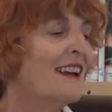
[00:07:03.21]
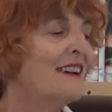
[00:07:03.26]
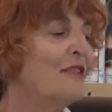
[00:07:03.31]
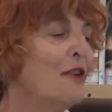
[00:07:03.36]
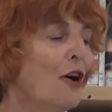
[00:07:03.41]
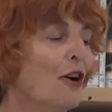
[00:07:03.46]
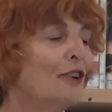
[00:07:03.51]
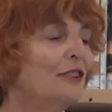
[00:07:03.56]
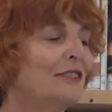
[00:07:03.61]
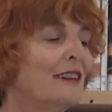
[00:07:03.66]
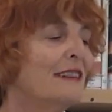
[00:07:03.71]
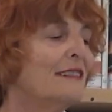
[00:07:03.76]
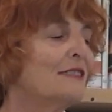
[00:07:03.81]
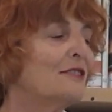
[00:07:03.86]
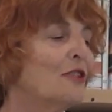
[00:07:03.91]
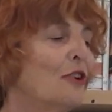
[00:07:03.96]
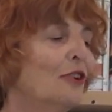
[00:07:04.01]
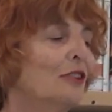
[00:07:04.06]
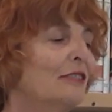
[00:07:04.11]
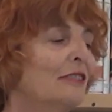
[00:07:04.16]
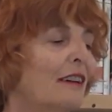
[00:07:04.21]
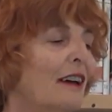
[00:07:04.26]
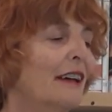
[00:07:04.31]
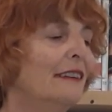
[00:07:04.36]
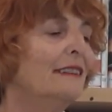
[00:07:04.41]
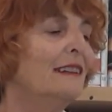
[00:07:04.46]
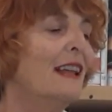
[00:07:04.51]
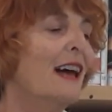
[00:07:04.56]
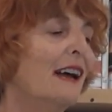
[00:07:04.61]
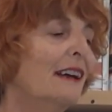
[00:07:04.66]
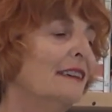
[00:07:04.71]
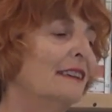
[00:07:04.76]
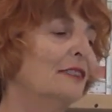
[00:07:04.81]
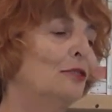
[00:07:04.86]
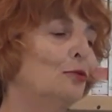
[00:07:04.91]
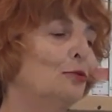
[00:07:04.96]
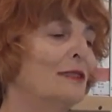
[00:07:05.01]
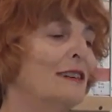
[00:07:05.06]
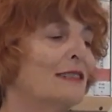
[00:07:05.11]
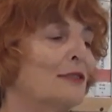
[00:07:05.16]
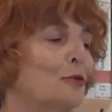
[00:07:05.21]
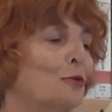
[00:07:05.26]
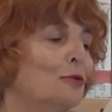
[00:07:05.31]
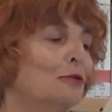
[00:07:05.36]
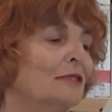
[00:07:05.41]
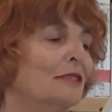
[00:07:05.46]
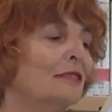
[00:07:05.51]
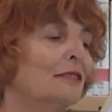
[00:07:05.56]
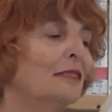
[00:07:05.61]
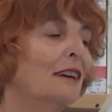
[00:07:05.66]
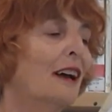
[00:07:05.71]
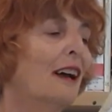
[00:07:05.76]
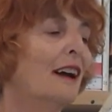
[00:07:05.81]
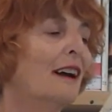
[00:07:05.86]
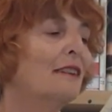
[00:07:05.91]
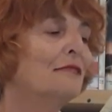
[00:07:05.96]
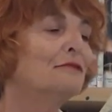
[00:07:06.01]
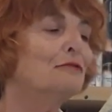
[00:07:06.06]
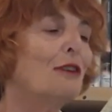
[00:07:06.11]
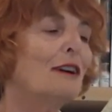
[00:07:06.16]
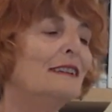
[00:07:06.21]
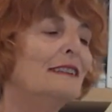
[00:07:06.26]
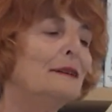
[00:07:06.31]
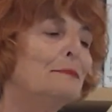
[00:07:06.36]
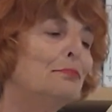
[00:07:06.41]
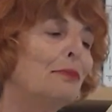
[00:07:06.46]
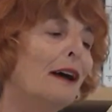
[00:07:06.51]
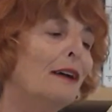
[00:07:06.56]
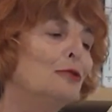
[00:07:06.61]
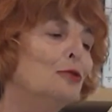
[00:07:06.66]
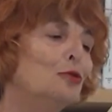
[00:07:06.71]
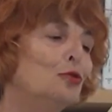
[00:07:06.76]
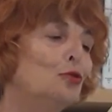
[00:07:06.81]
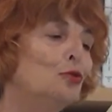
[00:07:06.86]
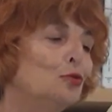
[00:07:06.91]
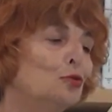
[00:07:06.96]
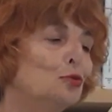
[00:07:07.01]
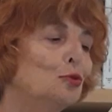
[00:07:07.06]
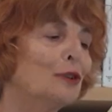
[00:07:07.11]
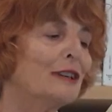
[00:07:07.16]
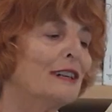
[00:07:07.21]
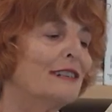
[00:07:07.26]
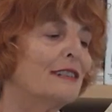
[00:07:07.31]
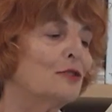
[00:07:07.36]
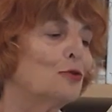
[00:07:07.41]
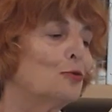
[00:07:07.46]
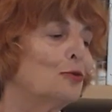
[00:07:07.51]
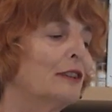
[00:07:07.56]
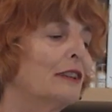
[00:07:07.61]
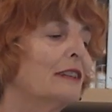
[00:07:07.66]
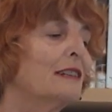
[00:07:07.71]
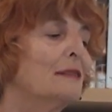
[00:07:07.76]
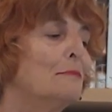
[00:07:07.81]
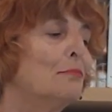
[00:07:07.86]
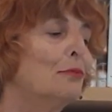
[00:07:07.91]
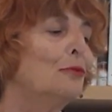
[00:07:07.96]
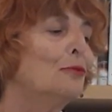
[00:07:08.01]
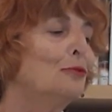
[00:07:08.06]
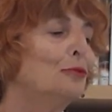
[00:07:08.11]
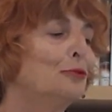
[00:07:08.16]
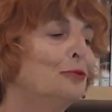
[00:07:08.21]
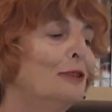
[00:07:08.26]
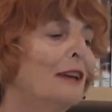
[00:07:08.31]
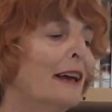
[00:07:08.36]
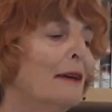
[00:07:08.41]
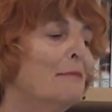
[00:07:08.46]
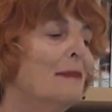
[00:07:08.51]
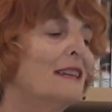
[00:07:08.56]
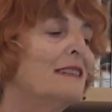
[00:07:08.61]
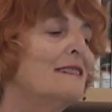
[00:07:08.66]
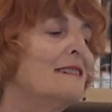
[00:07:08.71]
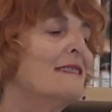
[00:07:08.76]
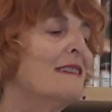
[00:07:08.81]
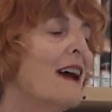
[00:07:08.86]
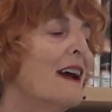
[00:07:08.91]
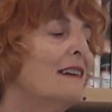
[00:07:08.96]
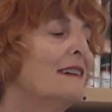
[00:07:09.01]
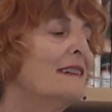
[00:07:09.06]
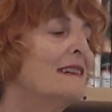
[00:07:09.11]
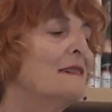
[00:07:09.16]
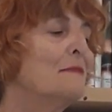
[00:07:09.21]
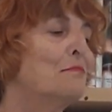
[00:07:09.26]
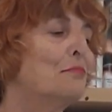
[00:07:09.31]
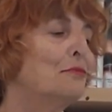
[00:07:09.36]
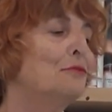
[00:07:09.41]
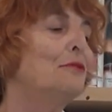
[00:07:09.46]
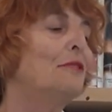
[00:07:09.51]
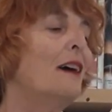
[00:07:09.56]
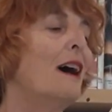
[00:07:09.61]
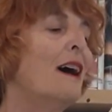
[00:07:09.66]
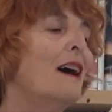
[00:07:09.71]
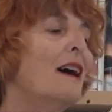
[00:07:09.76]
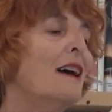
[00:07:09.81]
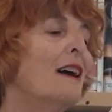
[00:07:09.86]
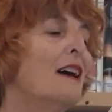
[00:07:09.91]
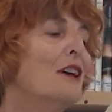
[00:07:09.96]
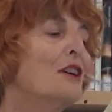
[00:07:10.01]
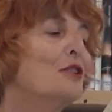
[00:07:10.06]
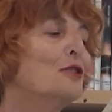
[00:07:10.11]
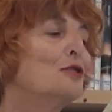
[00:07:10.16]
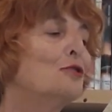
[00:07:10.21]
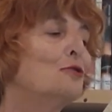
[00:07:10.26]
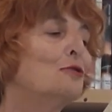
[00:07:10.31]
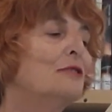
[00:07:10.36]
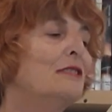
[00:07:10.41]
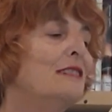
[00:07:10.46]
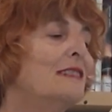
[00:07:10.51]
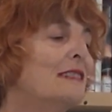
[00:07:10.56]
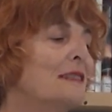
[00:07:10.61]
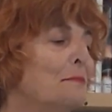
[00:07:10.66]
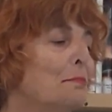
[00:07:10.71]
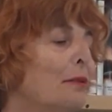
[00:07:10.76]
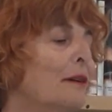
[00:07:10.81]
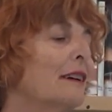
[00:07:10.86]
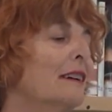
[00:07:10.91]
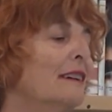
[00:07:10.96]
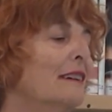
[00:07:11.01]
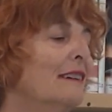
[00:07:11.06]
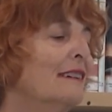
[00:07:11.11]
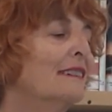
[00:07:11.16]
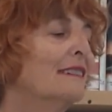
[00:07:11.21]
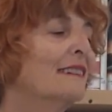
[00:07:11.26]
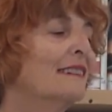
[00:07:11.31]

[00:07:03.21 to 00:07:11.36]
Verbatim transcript: Lord Ascot, Ranlag et tous les autres, voilés par le doux réseau gris-bleu de l'air matinal qui plus tard se dissiperait